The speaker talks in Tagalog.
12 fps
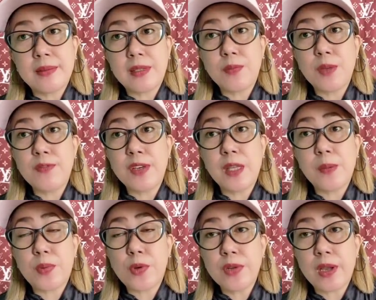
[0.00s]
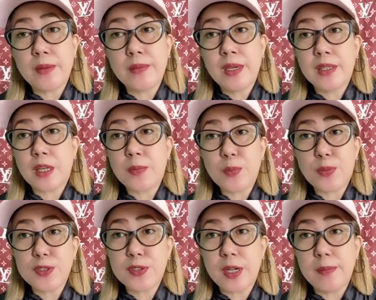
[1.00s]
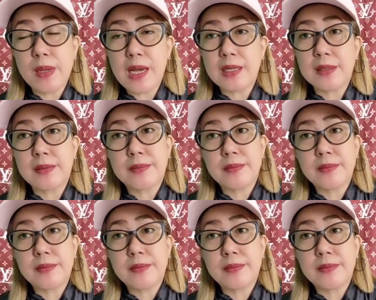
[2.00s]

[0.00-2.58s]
Nagpe-feeding program, nagpe-personal blog.